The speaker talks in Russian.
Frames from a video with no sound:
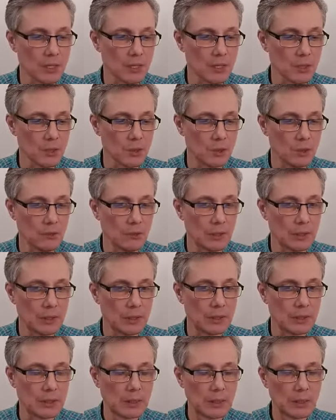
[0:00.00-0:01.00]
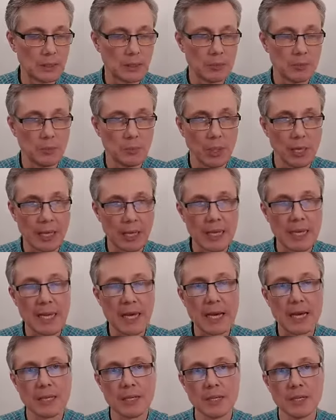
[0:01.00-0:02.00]
слова
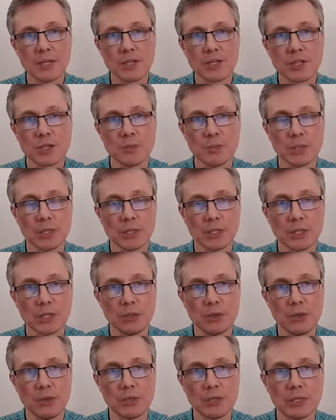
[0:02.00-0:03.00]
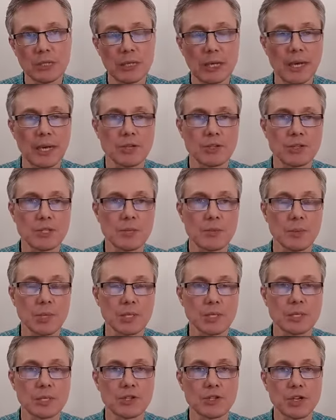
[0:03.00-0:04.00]
покаяние или же метаноя на греческом
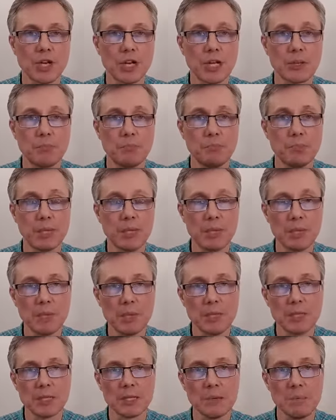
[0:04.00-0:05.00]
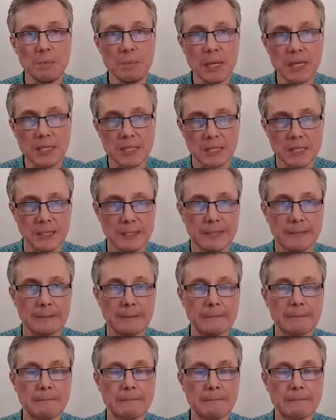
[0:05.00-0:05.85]
означает перемена мысли.